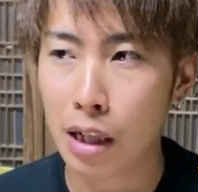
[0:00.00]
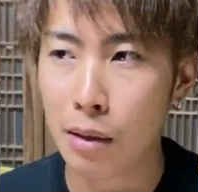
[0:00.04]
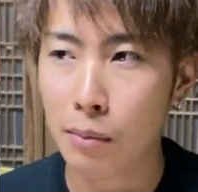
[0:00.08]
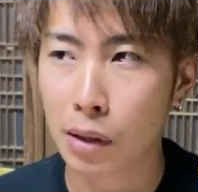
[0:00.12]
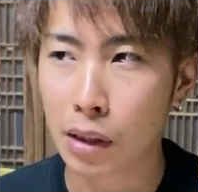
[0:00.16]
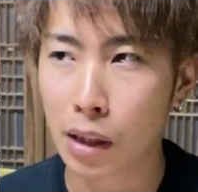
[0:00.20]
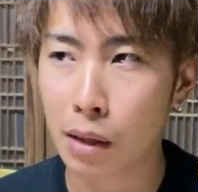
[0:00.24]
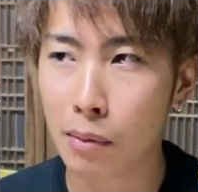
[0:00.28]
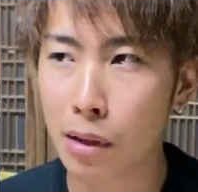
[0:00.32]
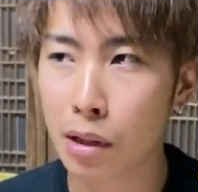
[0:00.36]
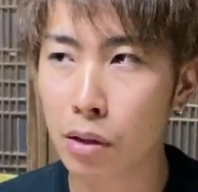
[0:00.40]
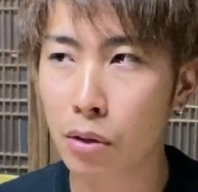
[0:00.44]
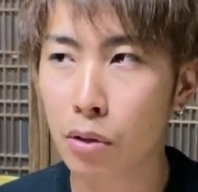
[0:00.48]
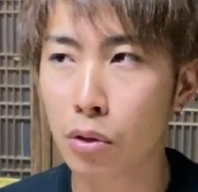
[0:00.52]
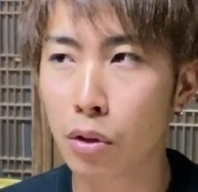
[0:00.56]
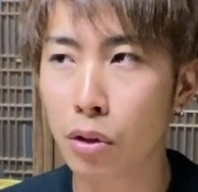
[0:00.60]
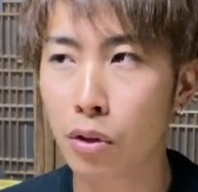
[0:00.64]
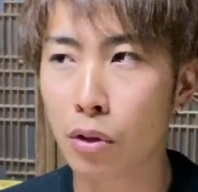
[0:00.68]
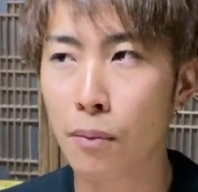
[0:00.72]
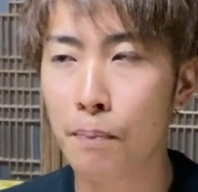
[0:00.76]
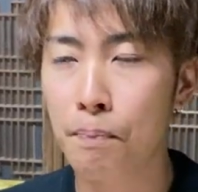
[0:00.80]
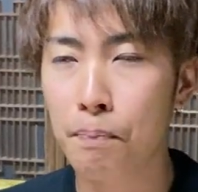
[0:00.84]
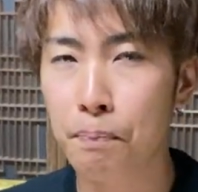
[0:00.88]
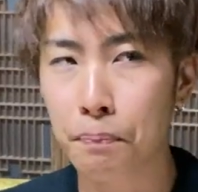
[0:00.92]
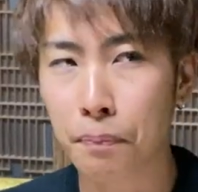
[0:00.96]
まあ、たまにこ
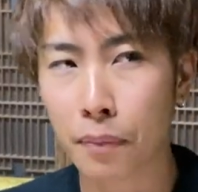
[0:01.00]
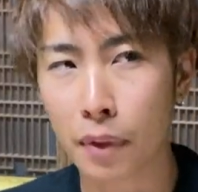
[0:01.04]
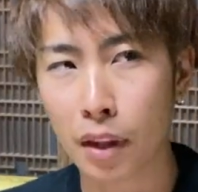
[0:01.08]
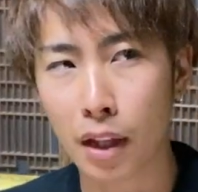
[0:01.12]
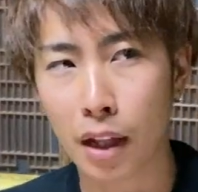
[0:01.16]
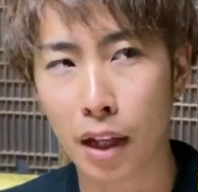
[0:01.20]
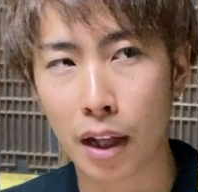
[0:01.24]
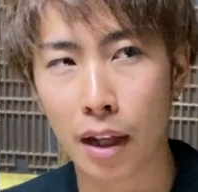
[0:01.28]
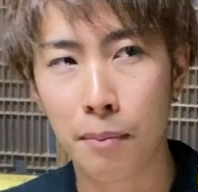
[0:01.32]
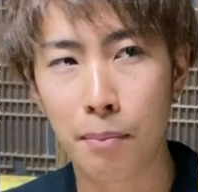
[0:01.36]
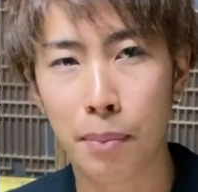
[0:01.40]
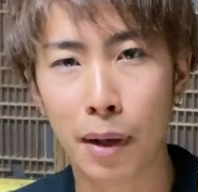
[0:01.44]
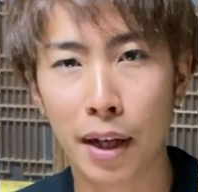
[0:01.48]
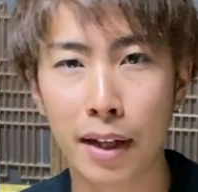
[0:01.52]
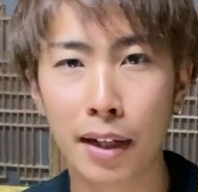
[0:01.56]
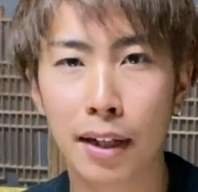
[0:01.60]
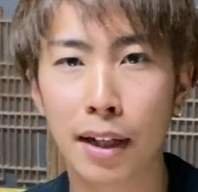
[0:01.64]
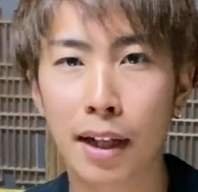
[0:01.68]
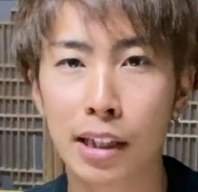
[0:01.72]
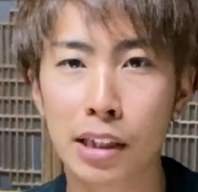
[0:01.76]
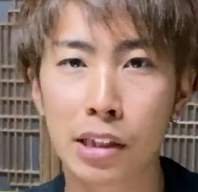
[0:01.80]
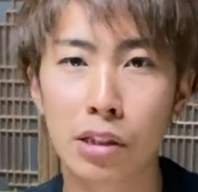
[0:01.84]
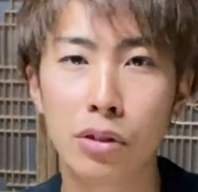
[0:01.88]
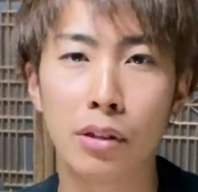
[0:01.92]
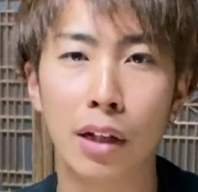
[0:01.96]
の、え
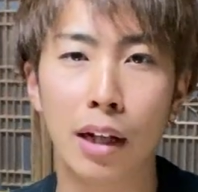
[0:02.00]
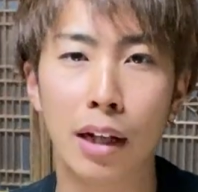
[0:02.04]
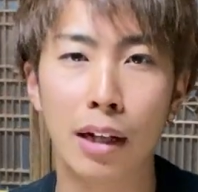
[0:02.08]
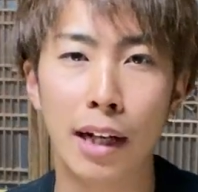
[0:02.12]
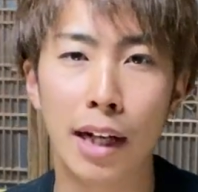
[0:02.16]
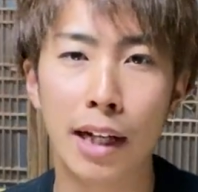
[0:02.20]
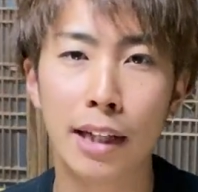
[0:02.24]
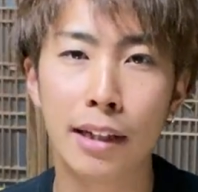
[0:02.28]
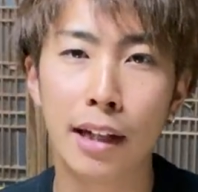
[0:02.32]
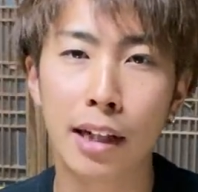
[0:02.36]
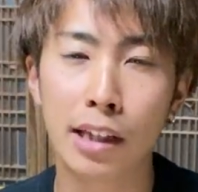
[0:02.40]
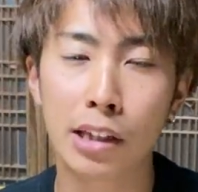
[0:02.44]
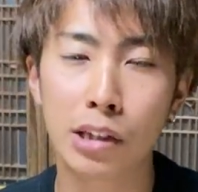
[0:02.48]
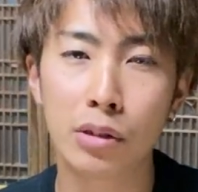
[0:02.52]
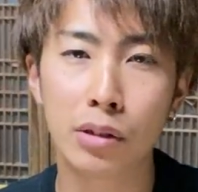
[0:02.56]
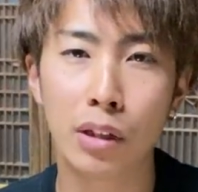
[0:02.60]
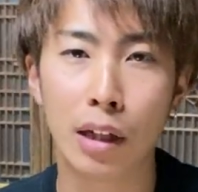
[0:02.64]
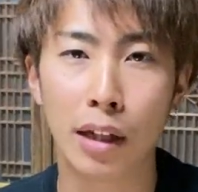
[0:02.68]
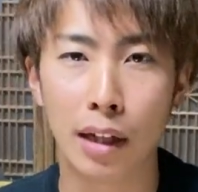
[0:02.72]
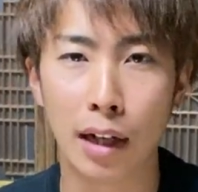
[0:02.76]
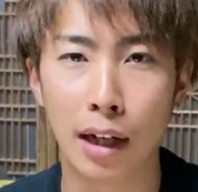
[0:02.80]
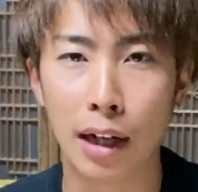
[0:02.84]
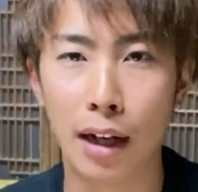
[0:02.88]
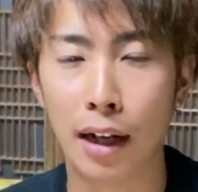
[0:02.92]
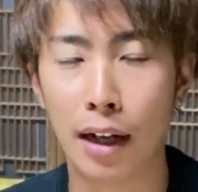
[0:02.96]
バイカー集団、ライダー集
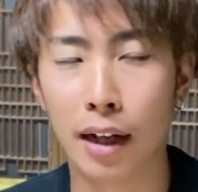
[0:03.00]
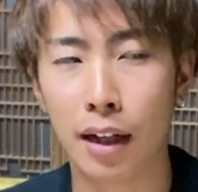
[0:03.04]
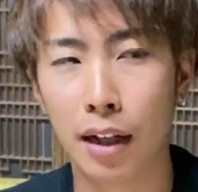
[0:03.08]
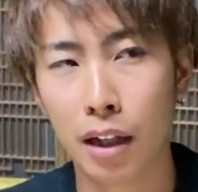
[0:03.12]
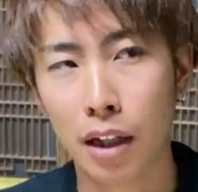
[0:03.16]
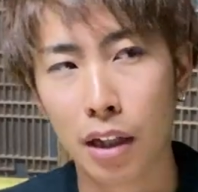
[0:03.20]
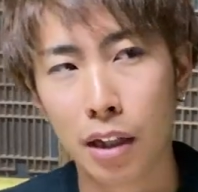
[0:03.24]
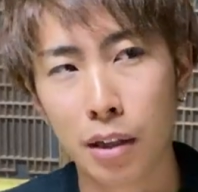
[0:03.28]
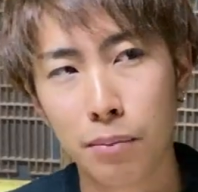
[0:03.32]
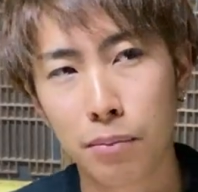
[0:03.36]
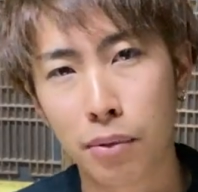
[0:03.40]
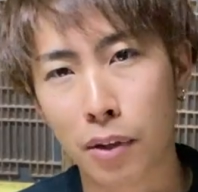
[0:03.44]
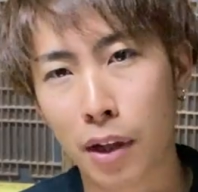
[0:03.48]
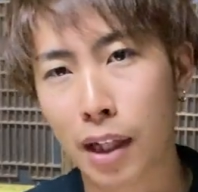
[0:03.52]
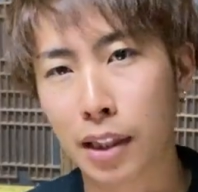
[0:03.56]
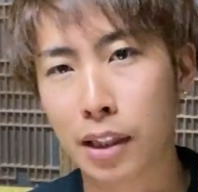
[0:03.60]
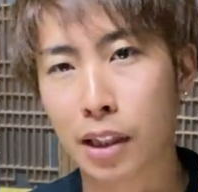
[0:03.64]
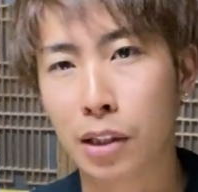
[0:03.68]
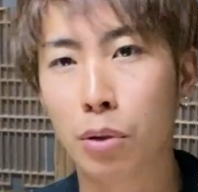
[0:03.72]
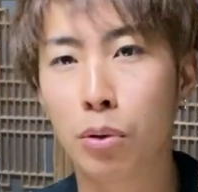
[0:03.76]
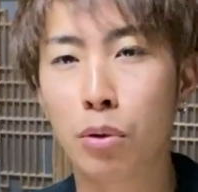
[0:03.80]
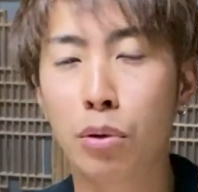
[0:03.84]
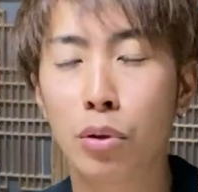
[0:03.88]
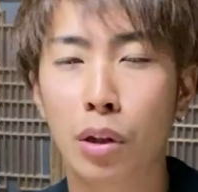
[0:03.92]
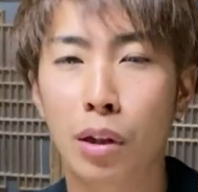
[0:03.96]
団が、バーって
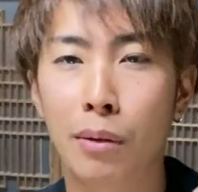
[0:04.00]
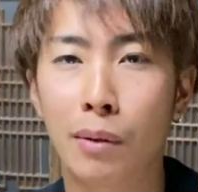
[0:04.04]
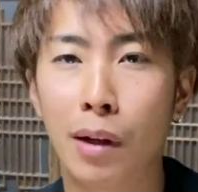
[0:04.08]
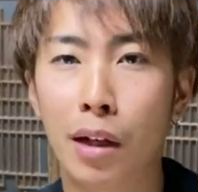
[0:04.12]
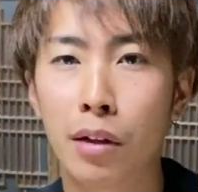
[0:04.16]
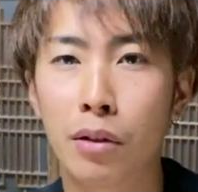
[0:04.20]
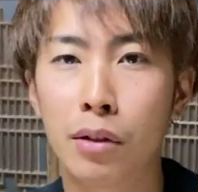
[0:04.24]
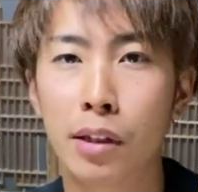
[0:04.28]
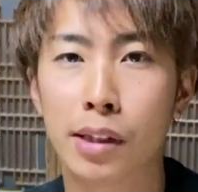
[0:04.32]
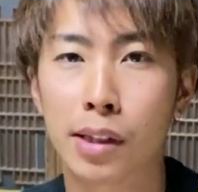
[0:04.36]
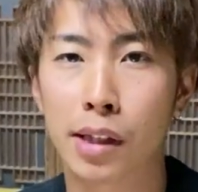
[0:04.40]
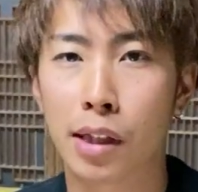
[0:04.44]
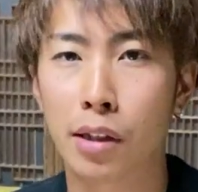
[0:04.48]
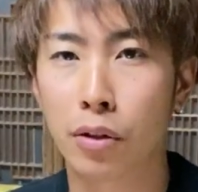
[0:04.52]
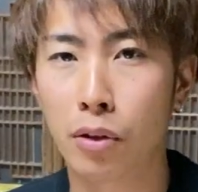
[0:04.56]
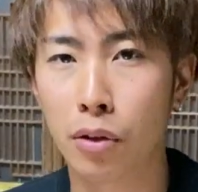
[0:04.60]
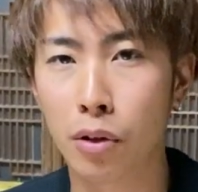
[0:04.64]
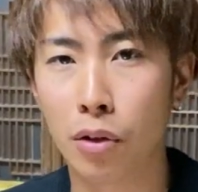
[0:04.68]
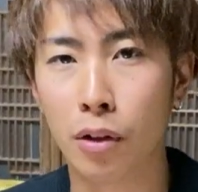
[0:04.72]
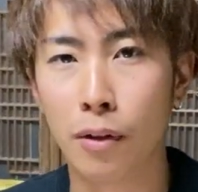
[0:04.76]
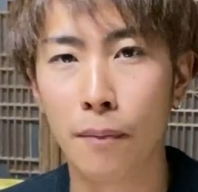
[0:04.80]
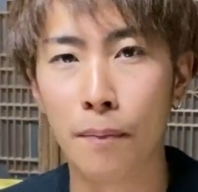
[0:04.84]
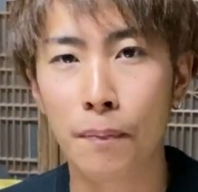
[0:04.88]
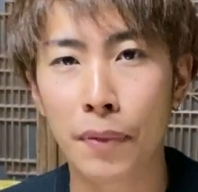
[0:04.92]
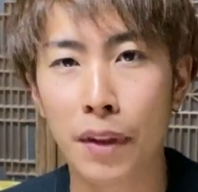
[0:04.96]
撮る時もあるんですけ
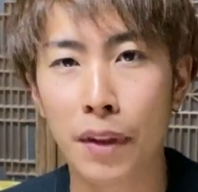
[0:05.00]
ど